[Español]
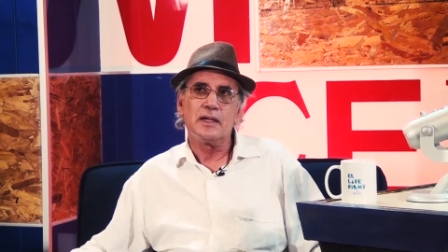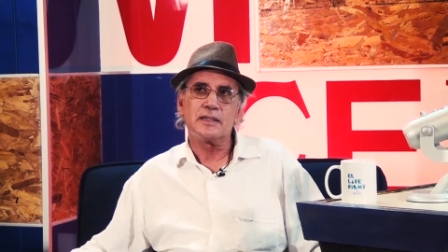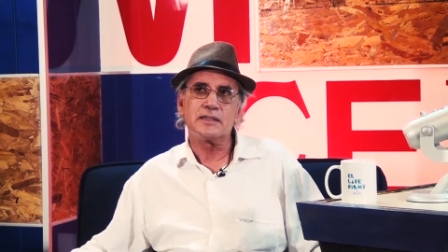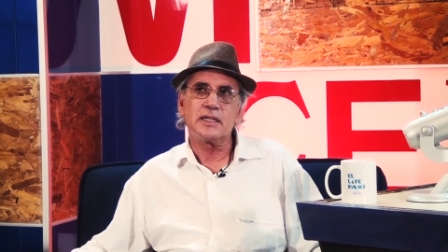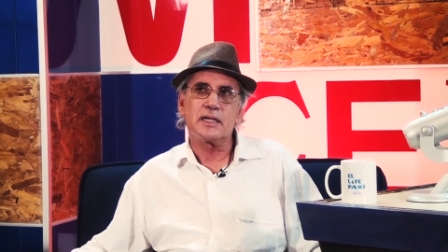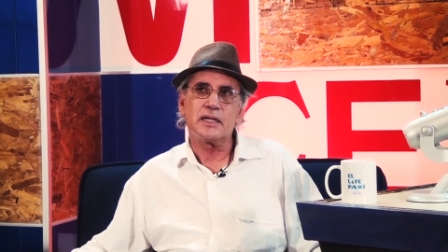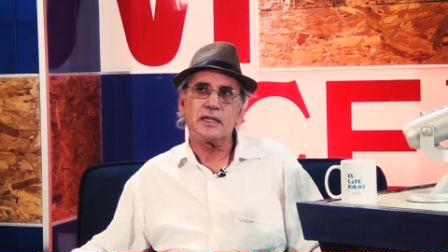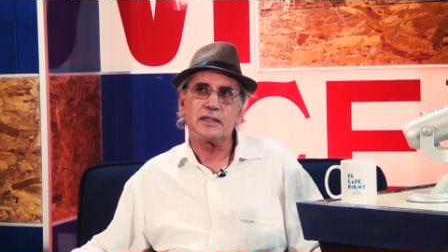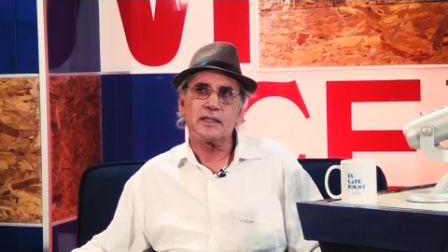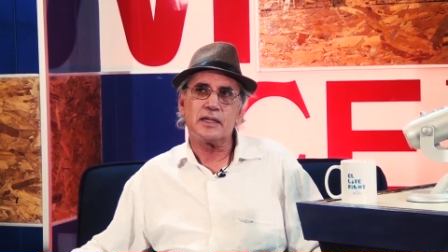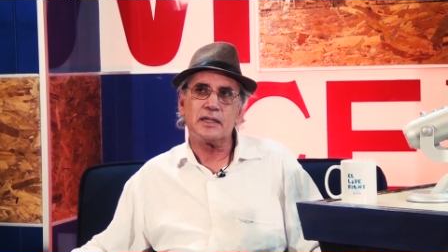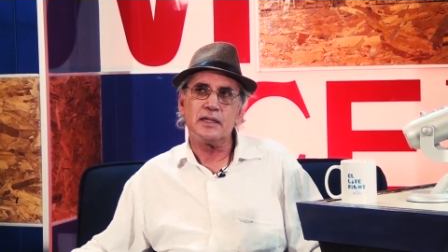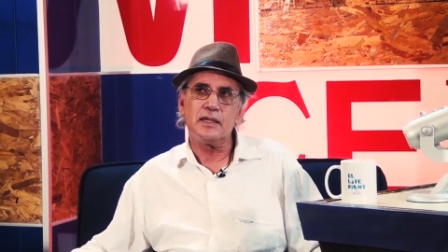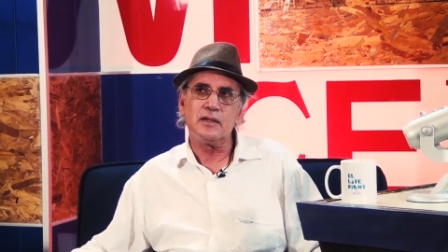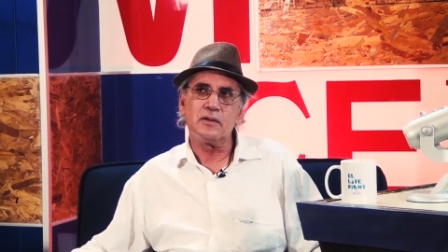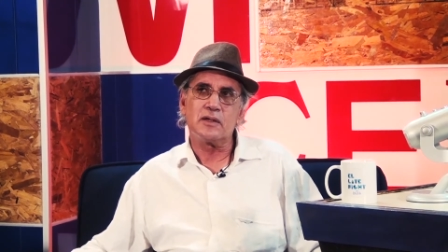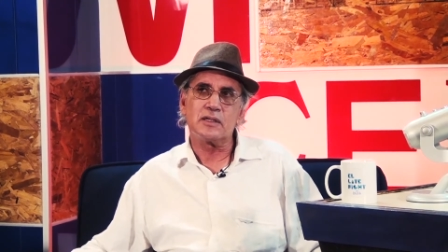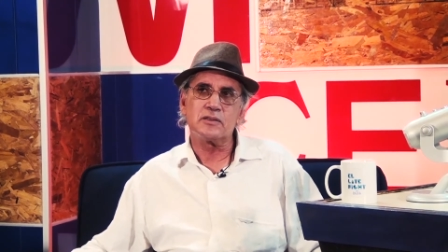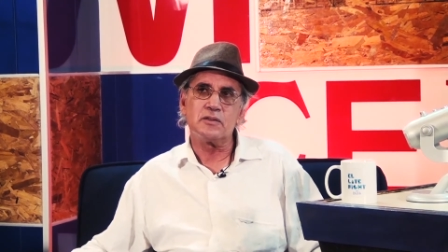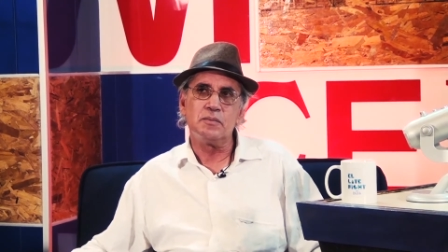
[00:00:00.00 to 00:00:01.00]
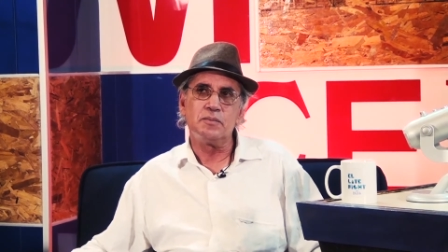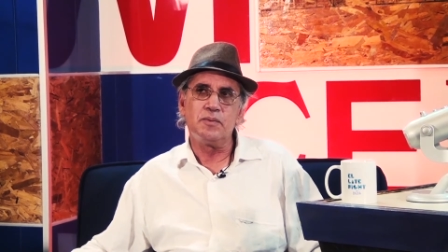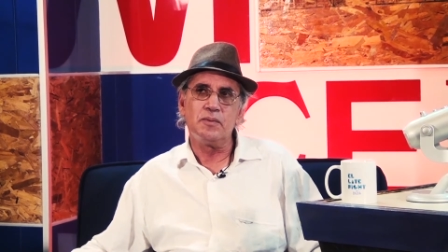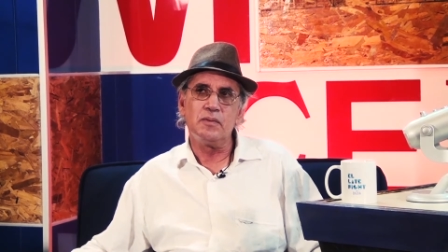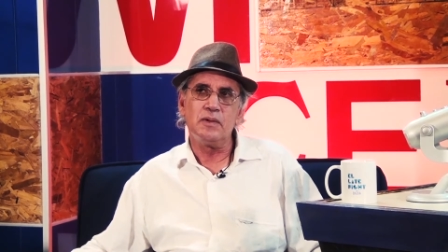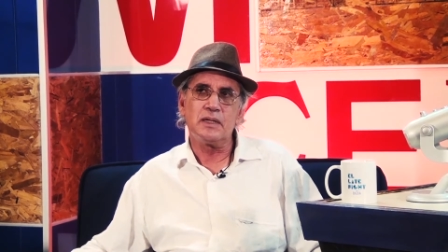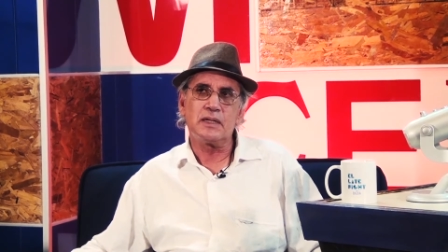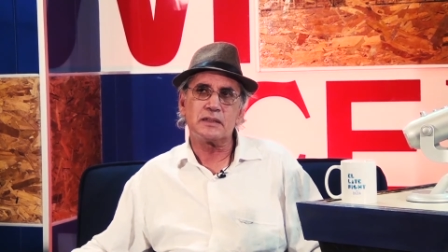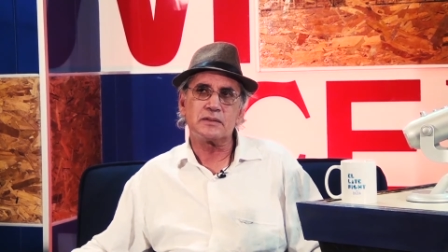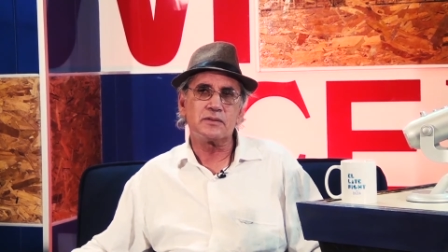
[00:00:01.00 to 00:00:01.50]
la Secretaría de Educación
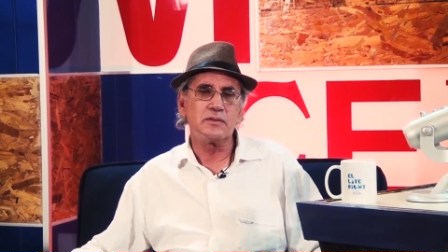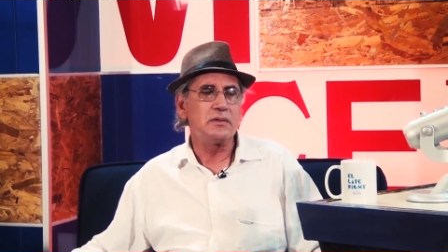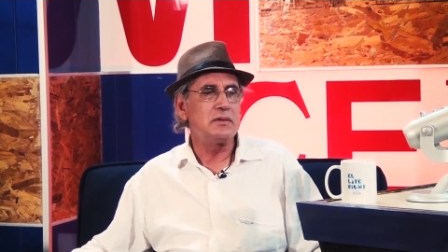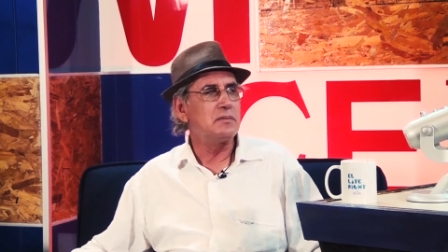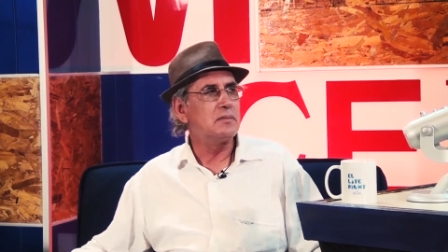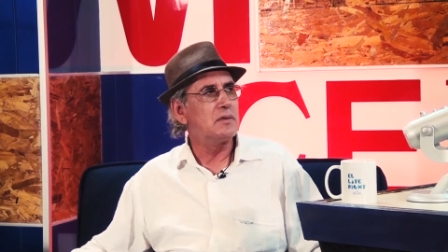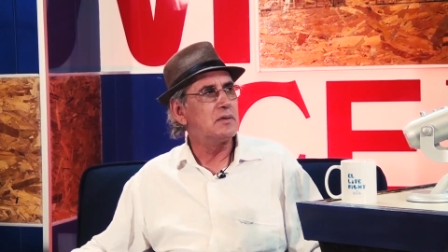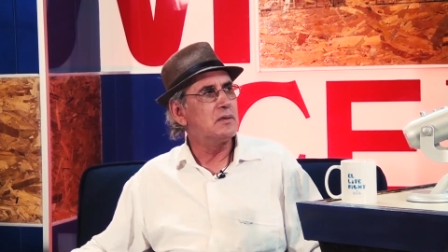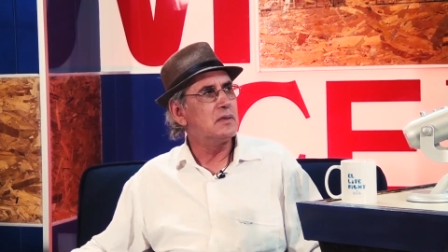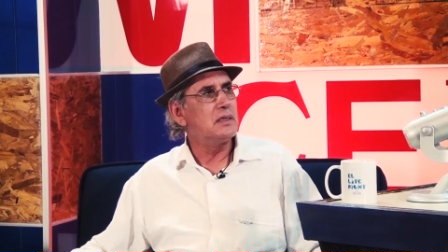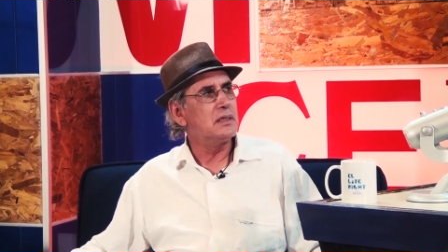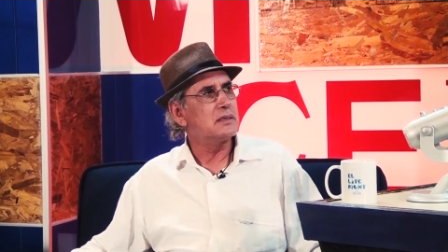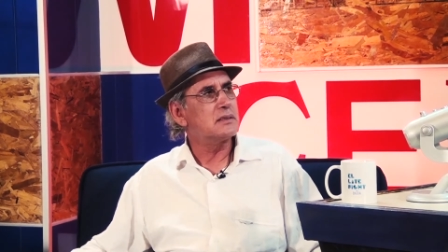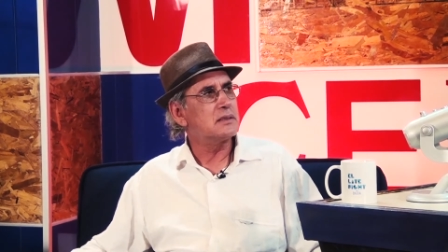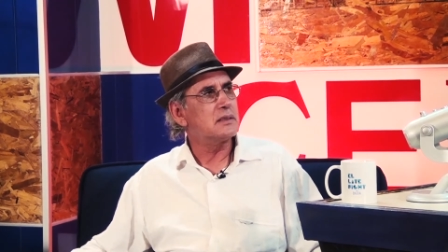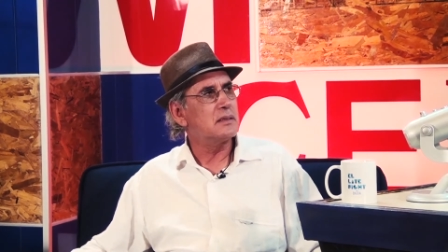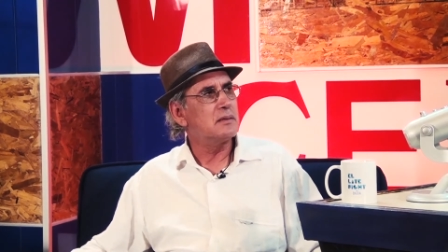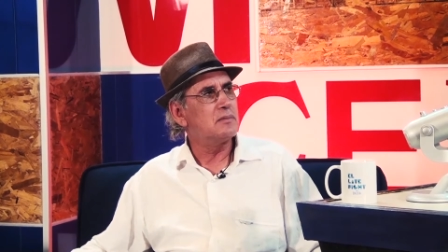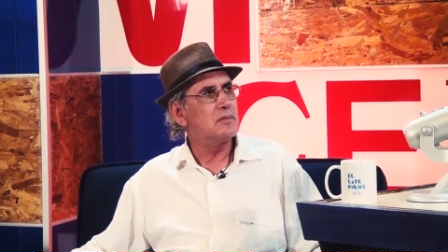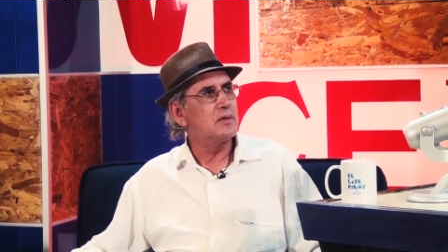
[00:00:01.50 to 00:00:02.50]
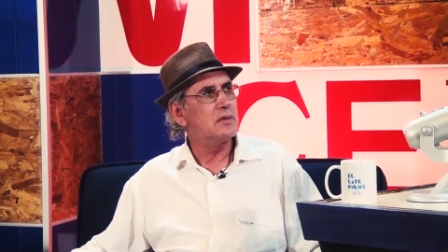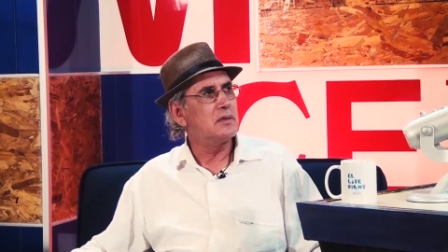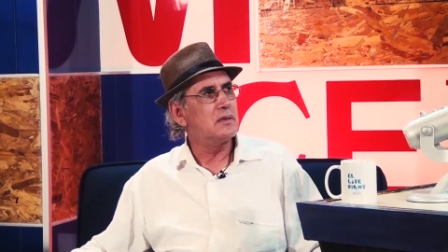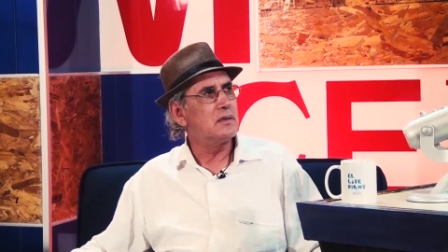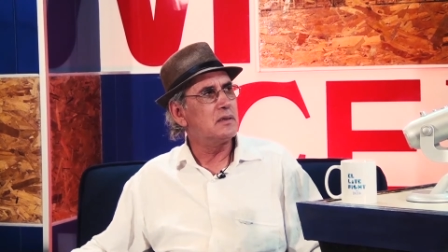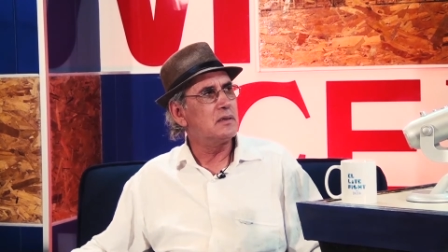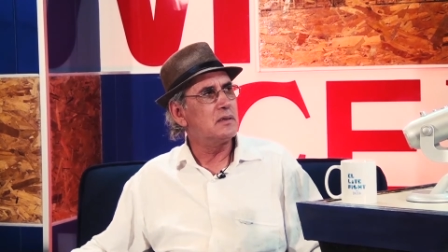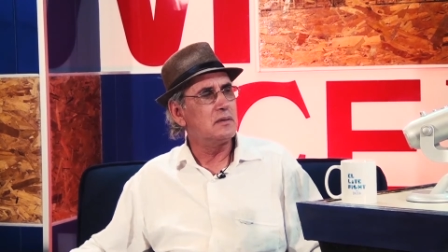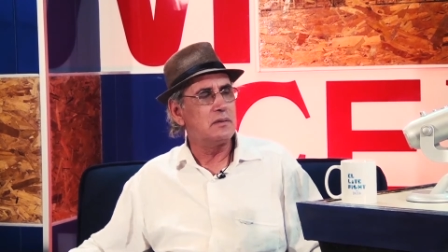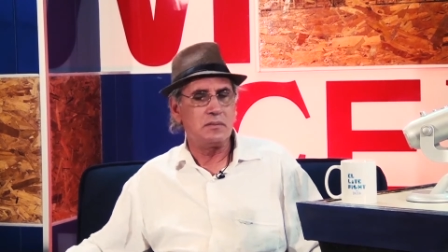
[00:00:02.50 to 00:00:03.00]
Pública estuvo muy, este,
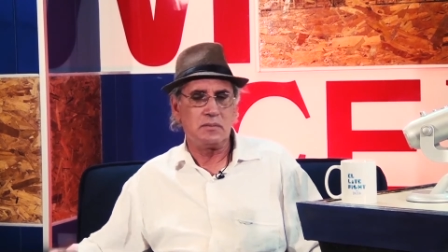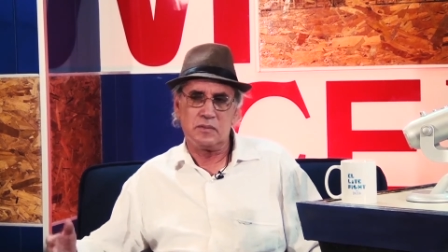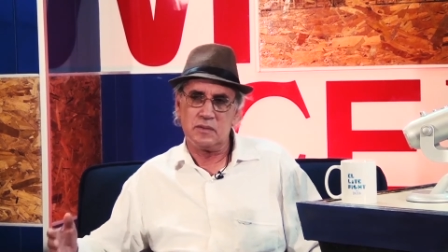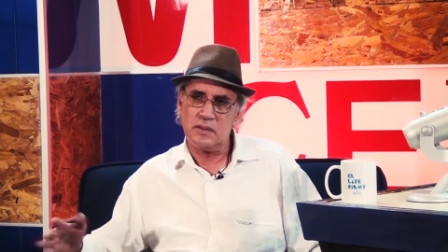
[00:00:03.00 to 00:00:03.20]
muy,